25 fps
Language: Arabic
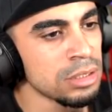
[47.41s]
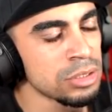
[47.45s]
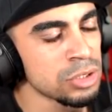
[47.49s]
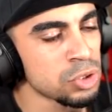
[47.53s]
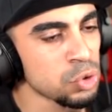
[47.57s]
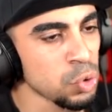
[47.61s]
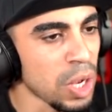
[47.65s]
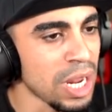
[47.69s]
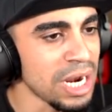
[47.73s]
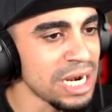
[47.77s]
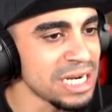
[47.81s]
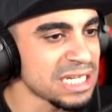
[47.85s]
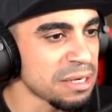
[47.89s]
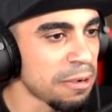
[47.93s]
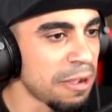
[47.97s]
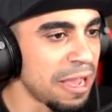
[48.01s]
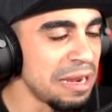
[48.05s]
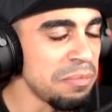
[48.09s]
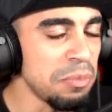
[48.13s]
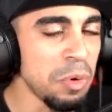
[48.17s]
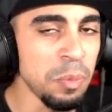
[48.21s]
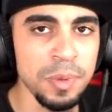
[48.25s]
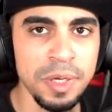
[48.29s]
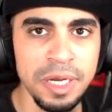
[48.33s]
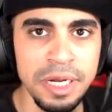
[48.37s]
سؤالي شو
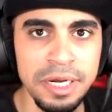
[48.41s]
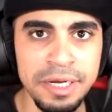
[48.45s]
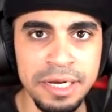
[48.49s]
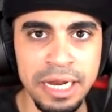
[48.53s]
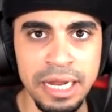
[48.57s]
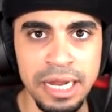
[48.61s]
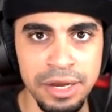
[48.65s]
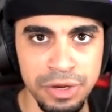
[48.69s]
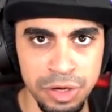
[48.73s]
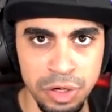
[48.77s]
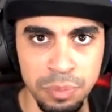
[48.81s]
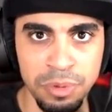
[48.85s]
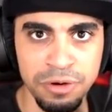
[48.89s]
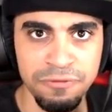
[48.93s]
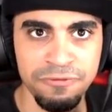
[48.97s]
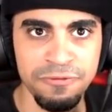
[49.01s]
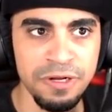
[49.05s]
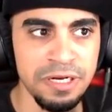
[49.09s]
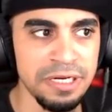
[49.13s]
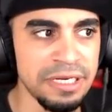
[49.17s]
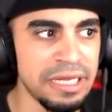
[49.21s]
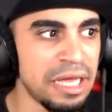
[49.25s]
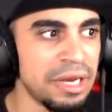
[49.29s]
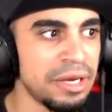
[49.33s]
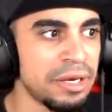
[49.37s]
هل ممكن النمر
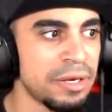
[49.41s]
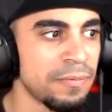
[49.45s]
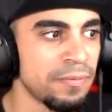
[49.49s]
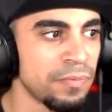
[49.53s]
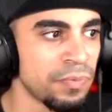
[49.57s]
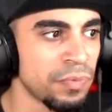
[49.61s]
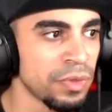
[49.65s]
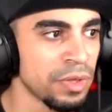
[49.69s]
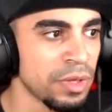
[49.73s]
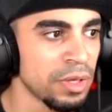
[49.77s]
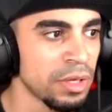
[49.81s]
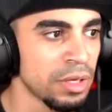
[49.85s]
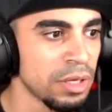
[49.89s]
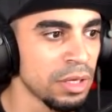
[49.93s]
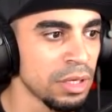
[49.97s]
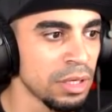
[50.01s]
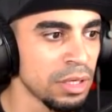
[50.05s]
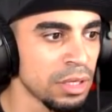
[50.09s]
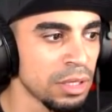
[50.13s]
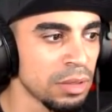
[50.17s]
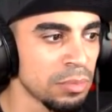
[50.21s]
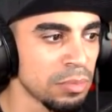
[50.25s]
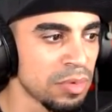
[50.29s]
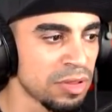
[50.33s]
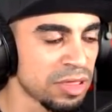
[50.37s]
فعليا
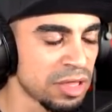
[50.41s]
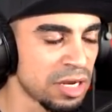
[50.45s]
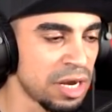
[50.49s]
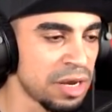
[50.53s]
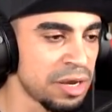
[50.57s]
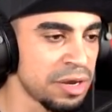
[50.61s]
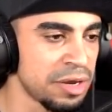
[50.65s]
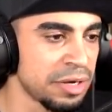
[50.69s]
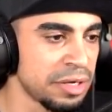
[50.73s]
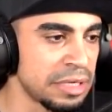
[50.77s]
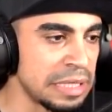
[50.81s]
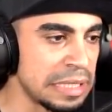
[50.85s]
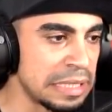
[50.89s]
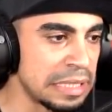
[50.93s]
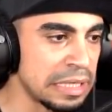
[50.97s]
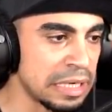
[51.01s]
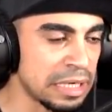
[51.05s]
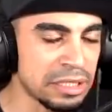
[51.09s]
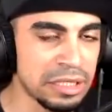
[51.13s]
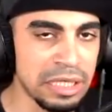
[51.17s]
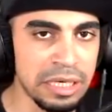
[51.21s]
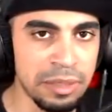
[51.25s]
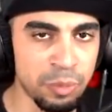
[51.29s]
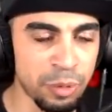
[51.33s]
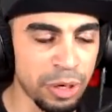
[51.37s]
مثلا
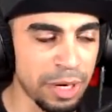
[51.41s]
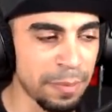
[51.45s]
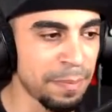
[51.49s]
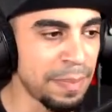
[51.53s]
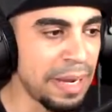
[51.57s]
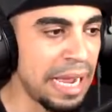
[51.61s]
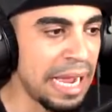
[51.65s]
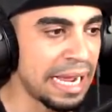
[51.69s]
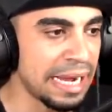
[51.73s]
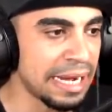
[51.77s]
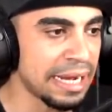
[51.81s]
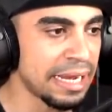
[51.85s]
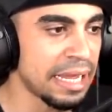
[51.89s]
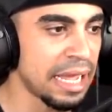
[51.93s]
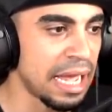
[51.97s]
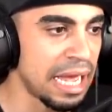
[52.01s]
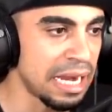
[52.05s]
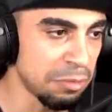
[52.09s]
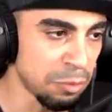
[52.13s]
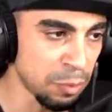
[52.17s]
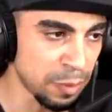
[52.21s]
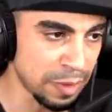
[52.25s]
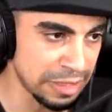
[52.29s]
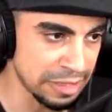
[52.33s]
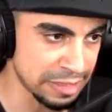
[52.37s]
يقتل مربع حقه
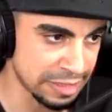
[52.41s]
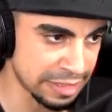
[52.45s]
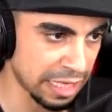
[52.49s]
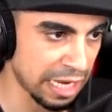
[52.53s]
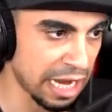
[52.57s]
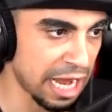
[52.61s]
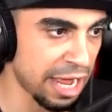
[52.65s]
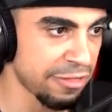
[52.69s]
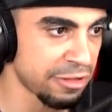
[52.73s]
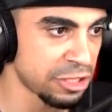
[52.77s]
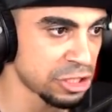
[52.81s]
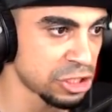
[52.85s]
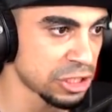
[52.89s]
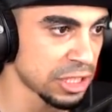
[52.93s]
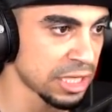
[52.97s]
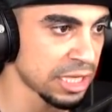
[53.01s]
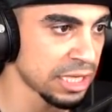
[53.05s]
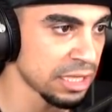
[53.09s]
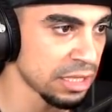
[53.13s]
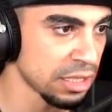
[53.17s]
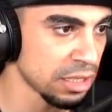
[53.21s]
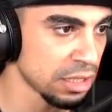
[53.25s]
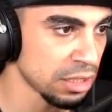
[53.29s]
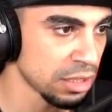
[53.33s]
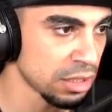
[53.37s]
هل ممكن يصير هذا
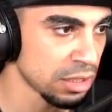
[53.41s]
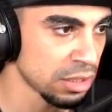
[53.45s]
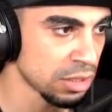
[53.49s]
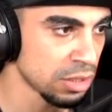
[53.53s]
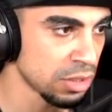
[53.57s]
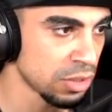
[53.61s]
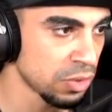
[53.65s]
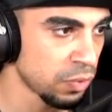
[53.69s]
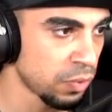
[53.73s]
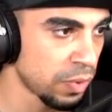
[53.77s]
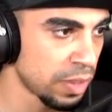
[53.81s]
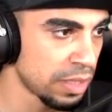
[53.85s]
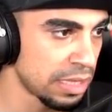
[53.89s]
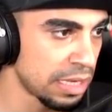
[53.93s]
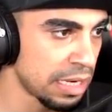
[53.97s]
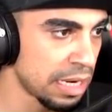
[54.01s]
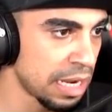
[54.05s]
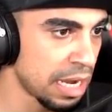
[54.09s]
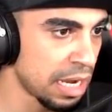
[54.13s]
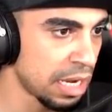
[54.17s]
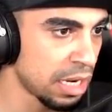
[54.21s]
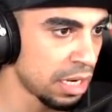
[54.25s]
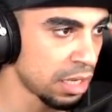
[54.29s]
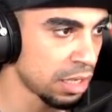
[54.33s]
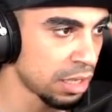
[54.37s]
الشيء ولا
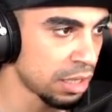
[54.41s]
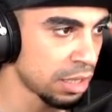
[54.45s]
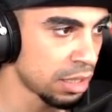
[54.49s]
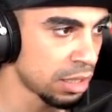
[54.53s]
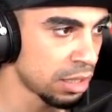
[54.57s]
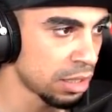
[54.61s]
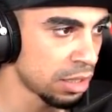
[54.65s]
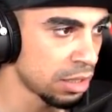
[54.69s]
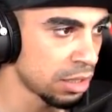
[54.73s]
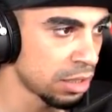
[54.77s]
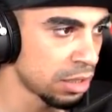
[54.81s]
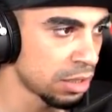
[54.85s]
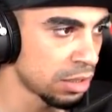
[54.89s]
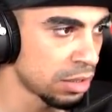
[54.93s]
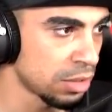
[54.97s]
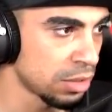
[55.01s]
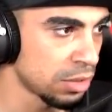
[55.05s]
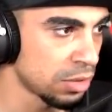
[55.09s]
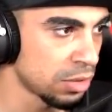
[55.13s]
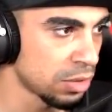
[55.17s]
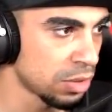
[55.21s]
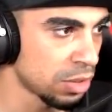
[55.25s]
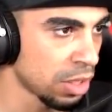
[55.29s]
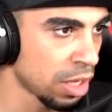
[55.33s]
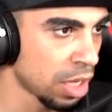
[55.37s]
لا
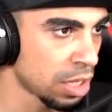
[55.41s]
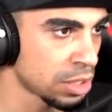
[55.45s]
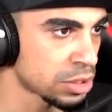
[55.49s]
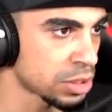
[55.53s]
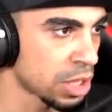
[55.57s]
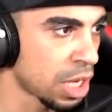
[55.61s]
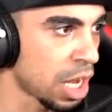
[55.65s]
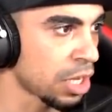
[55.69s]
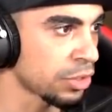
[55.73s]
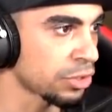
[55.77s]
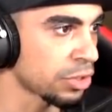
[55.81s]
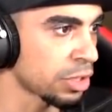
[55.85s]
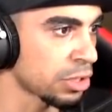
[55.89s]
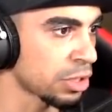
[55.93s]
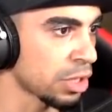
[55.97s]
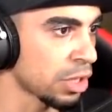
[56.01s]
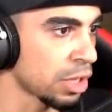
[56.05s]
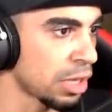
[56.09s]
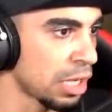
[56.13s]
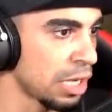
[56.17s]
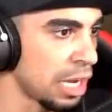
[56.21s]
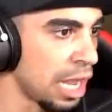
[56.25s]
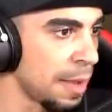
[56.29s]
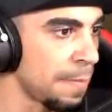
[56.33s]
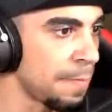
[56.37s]
يا ساتر انت
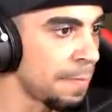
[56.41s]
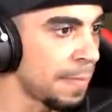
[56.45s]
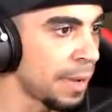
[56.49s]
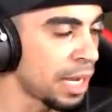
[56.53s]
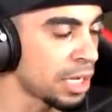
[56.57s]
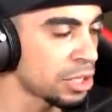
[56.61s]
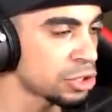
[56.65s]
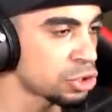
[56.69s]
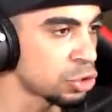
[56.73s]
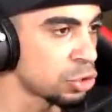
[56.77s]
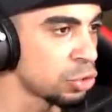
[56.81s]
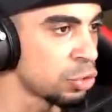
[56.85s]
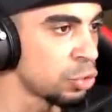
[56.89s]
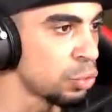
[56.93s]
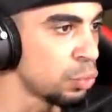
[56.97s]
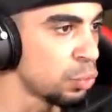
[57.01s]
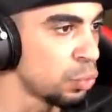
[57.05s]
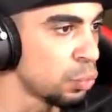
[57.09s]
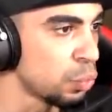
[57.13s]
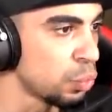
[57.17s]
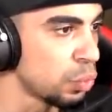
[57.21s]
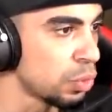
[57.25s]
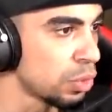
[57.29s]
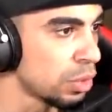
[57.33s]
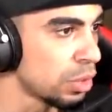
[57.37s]
تلعب مع
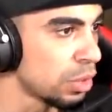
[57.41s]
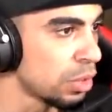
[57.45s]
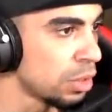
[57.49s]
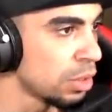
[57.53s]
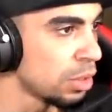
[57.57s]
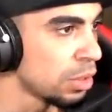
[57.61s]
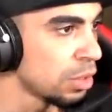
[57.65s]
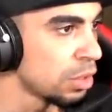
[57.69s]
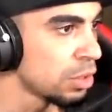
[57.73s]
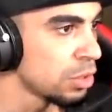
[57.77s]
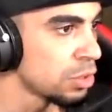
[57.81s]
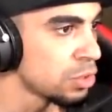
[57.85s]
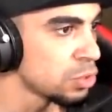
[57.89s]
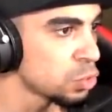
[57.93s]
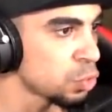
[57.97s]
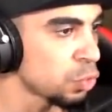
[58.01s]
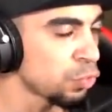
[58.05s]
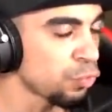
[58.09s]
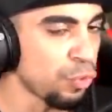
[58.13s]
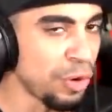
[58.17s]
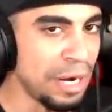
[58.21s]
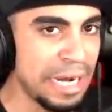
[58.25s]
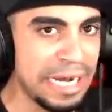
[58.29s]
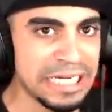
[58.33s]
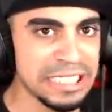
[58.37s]
شنو
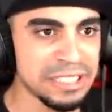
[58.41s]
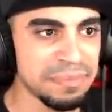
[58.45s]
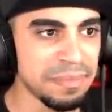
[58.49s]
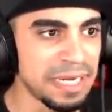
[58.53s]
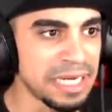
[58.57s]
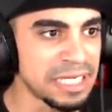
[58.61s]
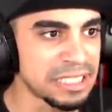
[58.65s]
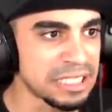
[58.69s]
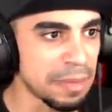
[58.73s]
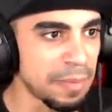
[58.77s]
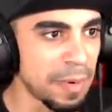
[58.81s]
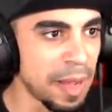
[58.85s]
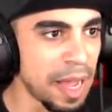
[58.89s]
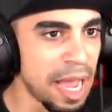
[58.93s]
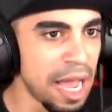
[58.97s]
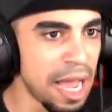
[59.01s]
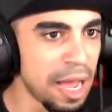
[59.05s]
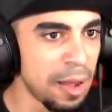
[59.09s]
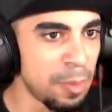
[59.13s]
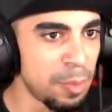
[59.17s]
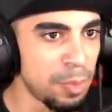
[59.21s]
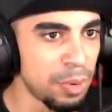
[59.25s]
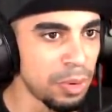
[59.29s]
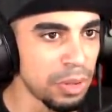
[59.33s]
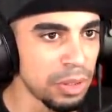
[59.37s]
شوفوا حجمه يا
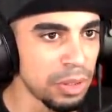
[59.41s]
شباب